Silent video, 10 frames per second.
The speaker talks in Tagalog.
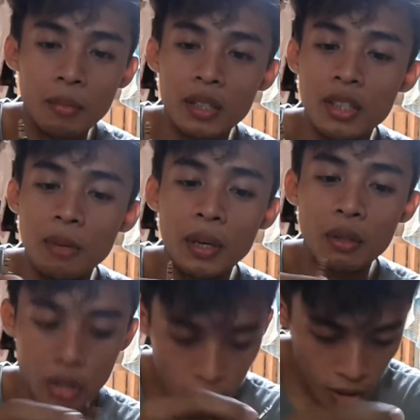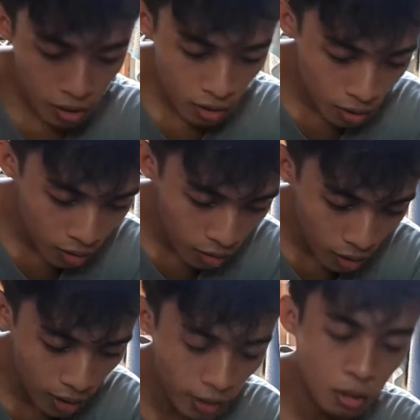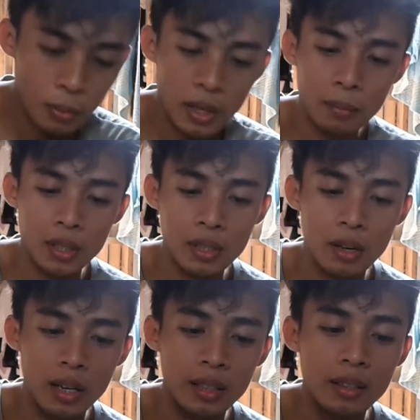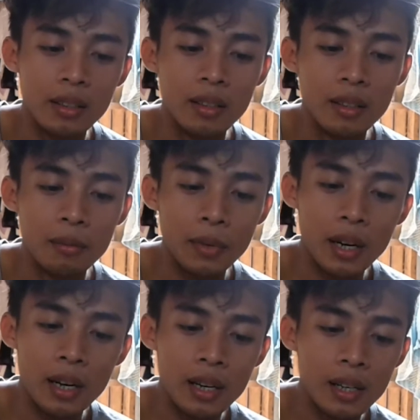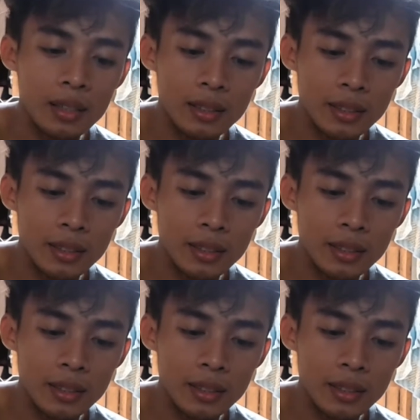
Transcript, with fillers: Pang CP to siya guys ay ito lang pagkuhan pang